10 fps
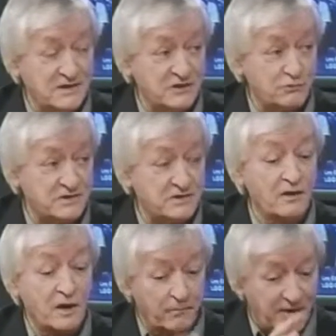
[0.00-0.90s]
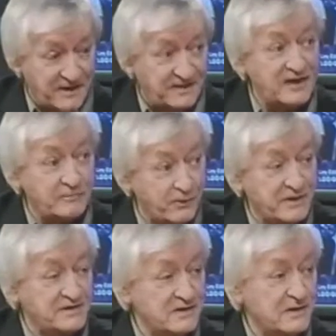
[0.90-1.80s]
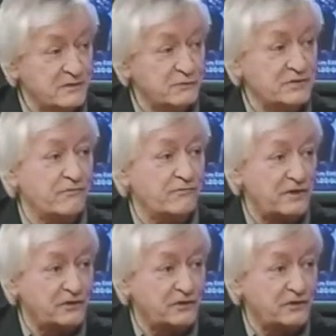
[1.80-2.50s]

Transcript: années 60, mais les dates précises, vous savez...